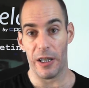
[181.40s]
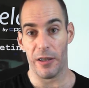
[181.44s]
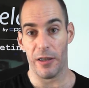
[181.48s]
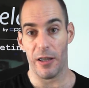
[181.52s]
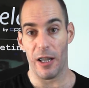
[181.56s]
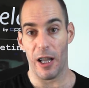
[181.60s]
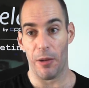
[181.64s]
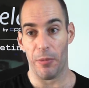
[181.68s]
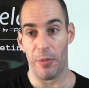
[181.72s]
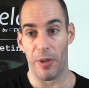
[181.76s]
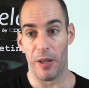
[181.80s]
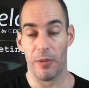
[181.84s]

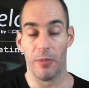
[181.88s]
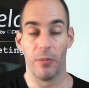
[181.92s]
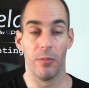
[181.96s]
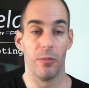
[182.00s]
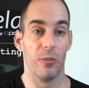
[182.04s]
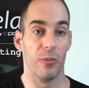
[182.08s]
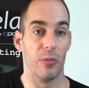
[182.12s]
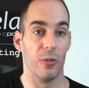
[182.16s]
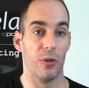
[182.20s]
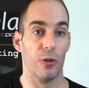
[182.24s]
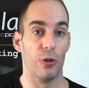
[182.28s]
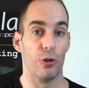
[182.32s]
ver
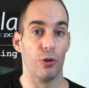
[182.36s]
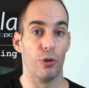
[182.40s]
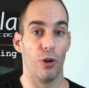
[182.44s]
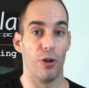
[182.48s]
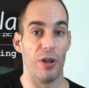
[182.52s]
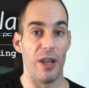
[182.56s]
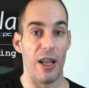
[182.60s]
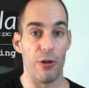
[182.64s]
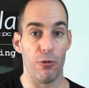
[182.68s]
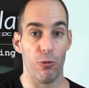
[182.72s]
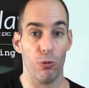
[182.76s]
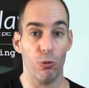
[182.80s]
no solo
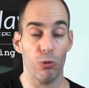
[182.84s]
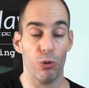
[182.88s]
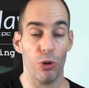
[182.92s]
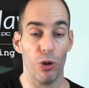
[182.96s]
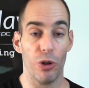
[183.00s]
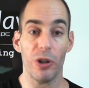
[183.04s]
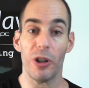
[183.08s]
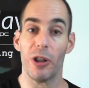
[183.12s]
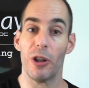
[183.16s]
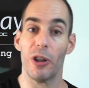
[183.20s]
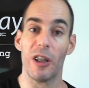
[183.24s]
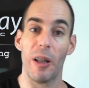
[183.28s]
de
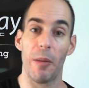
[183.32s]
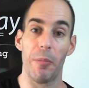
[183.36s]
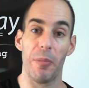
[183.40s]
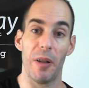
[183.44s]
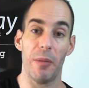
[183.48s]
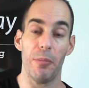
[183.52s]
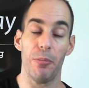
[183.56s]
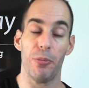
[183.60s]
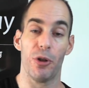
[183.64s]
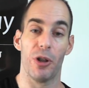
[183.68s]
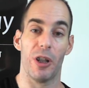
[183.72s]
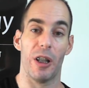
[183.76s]
asuntos, sino
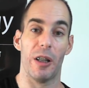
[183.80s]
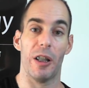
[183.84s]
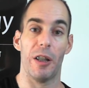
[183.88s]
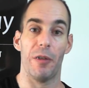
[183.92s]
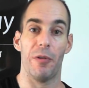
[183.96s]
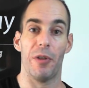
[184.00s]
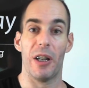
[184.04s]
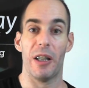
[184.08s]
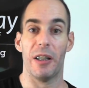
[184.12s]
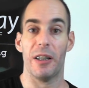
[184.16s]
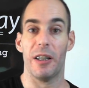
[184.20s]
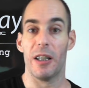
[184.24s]
también pues, de
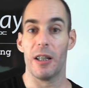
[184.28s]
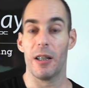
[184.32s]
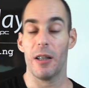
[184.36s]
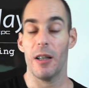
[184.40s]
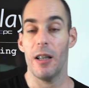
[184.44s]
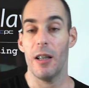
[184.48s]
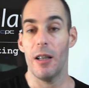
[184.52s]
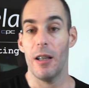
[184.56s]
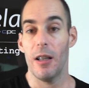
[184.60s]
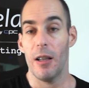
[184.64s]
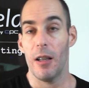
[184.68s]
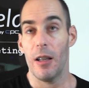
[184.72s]
diferentes
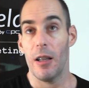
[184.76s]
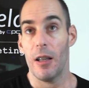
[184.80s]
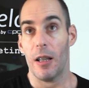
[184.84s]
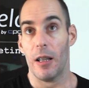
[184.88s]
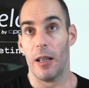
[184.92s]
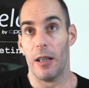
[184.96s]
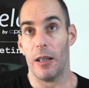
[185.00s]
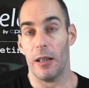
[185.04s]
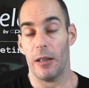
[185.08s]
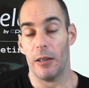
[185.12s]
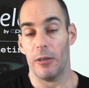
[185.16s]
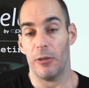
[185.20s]

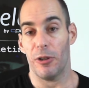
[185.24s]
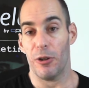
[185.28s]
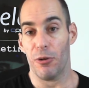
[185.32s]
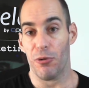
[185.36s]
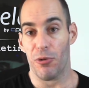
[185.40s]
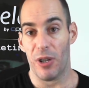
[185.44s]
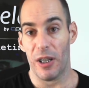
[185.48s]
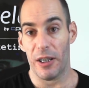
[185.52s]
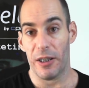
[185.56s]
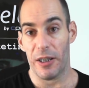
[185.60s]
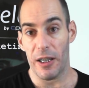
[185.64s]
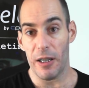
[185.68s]
eh,
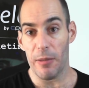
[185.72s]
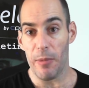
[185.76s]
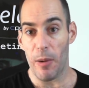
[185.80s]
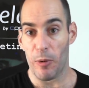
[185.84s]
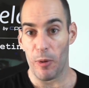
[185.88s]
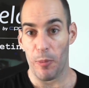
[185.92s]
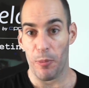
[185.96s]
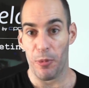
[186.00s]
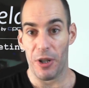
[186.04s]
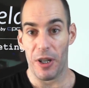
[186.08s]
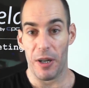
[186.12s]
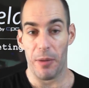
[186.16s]
newsletters,
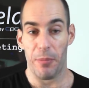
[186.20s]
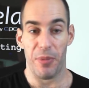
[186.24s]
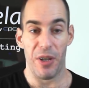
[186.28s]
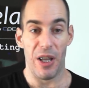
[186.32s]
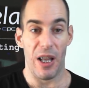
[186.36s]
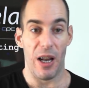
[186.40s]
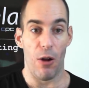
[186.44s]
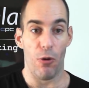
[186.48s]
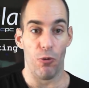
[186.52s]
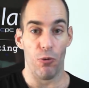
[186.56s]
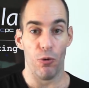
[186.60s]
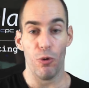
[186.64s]
vamos a poder
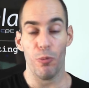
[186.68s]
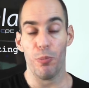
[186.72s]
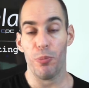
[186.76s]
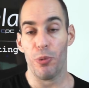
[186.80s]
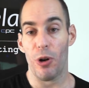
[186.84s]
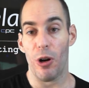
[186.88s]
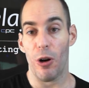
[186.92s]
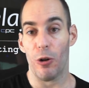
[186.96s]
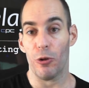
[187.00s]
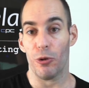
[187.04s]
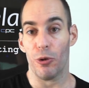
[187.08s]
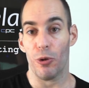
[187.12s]
enviar a un grupo,
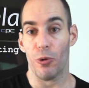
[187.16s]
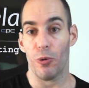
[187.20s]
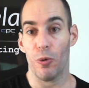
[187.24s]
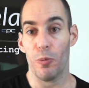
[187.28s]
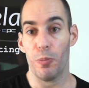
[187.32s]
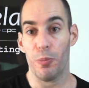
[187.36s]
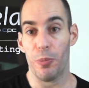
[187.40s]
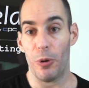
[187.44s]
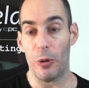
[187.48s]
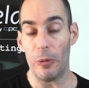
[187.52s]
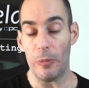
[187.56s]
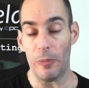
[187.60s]
a otro
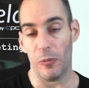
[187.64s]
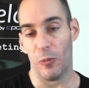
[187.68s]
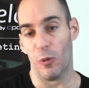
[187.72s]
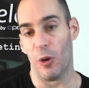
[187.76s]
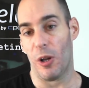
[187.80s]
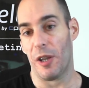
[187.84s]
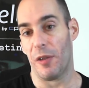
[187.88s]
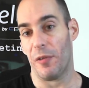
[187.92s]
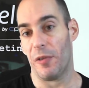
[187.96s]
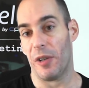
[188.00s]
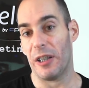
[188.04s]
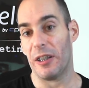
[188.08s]
grupo o a
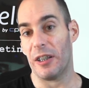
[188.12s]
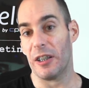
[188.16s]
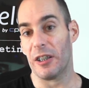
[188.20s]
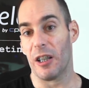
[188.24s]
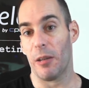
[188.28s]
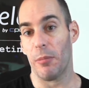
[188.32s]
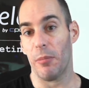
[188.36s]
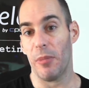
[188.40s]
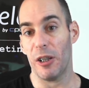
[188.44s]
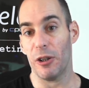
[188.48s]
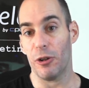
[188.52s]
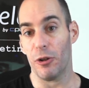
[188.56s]
diferentes
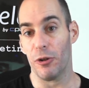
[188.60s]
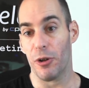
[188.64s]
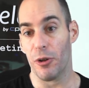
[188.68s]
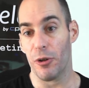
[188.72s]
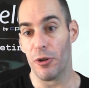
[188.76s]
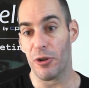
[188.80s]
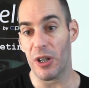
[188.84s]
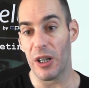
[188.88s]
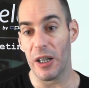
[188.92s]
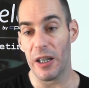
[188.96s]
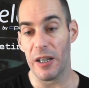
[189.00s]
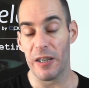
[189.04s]
segmentos de
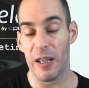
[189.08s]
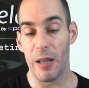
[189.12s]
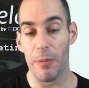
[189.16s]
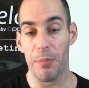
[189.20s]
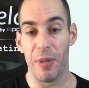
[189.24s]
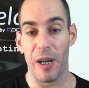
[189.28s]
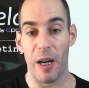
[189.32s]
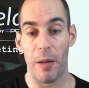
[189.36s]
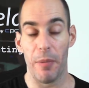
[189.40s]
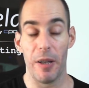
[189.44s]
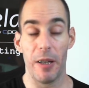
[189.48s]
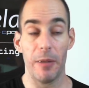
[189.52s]
nuestra lista
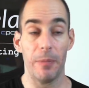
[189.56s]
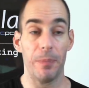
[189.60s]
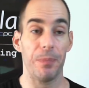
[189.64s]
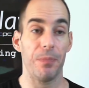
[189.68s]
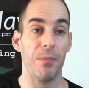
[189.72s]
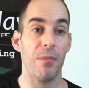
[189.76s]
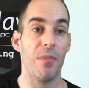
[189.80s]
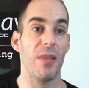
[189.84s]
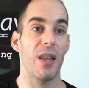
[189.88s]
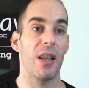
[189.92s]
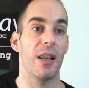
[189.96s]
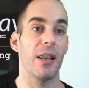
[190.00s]
para ver
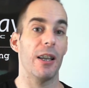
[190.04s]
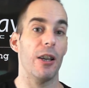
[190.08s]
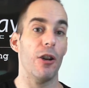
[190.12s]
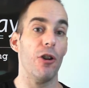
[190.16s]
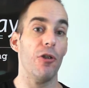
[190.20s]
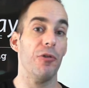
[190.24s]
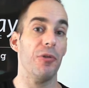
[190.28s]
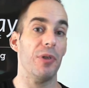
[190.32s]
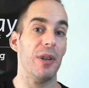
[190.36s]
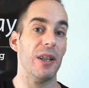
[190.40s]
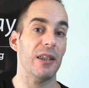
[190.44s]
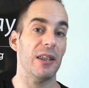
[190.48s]
qué
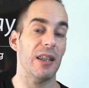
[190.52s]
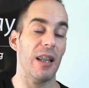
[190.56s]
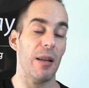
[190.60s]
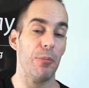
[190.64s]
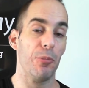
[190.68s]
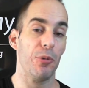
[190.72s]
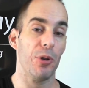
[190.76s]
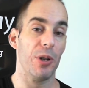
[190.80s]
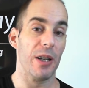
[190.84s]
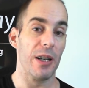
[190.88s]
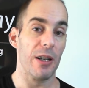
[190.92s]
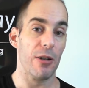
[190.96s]
oferta
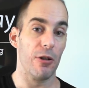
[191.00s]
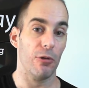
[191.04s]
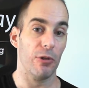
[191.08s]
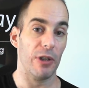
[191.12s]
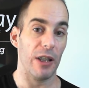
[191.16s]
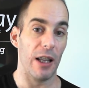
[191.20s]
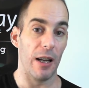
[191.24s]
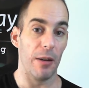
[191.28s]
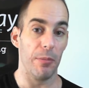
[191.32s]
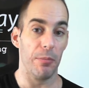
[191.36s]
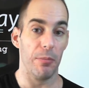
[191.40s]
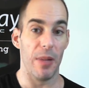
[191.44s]
puede
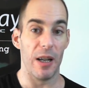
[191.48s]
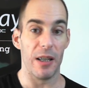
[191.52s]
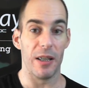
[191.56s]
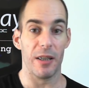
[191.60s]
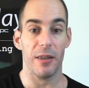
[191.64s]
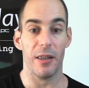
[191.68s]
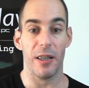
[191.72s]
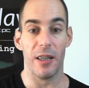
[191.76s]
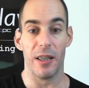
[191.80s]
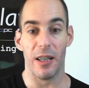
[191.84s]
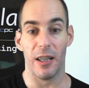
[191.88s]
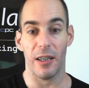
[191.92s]
resultar más
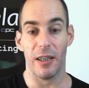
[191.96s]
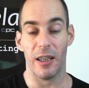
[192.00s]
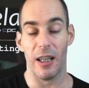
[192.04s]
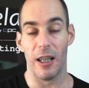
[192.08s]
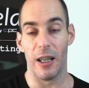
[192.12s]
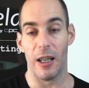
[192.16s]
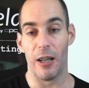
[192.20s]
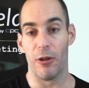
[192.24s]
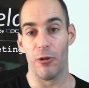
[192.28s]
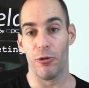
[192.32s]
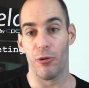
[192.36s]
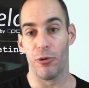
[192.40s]
interesante
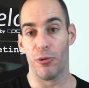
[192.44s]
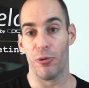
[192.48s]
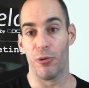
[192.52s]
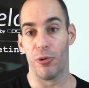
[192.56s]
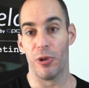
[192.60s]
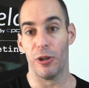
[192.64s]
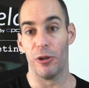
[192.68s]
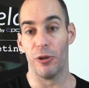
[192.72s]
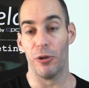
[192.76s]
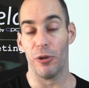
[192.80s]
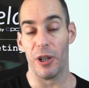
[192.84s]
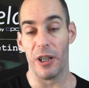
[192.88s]
a nuestros
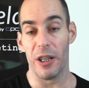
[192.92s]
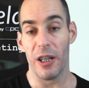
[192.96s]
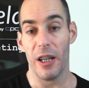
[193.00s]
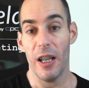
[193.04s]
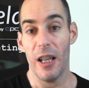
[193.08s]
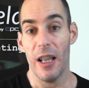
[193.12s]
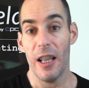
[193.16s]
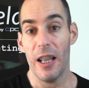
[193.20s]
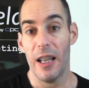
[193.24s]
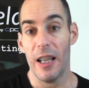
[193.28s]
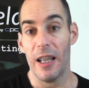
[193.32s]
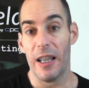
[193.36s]
suscriptores
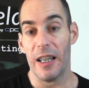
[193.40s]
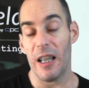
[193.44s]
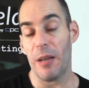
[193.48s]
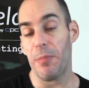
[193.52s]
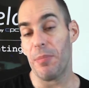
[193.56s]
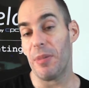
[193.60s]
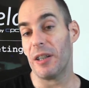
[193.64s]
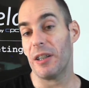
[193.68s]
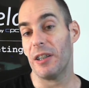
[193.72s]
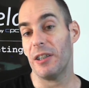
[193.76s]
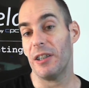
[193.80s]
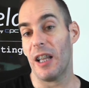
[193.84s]
y a
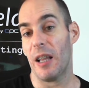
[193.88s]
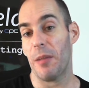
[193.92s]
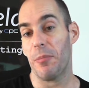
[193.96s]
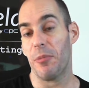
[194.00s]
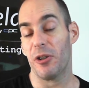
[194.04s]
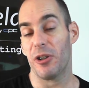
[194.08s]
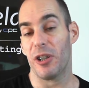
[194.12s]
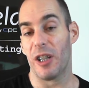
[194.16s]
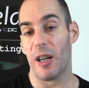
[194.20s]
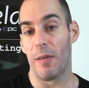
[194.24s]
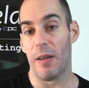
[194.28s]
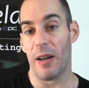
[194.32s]
partir de ahí
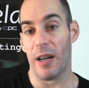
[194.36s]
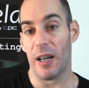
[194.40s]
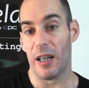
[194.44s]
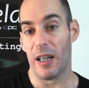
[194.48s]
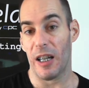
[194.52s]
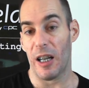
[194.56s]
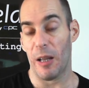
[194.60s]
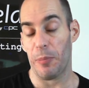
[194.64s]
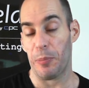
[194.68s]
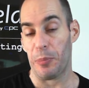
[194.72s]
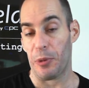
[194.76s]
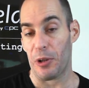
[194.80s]
pues trabajar en,
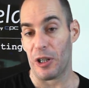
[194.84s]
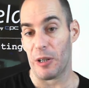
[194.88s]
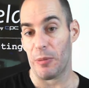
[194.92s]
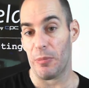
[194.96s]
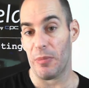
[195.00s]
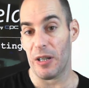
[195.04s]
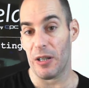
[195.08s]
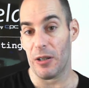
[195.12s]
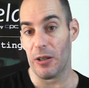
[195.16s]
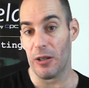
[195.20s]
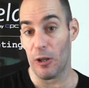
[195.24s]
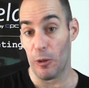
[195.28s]
las
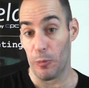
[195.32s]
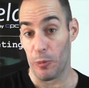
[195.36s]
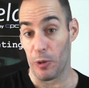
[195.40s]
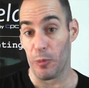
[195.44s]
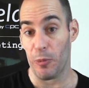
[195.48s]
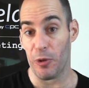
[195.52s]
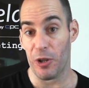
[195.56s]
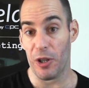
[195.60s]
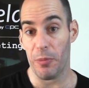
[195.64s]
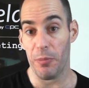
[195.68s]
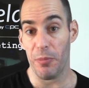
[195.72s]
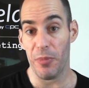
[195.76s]
próximas, los
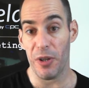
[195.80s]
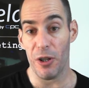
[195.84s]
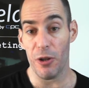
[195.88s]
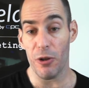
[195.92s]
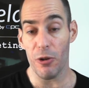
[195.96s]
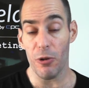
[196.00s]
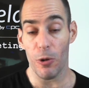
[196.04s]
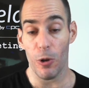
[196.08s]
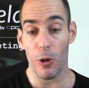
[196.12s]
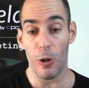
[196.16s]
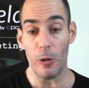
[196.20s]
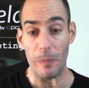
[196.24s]
próximos
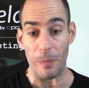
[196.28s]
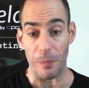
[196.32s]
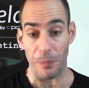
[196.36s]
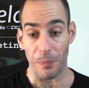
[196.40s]
envíos o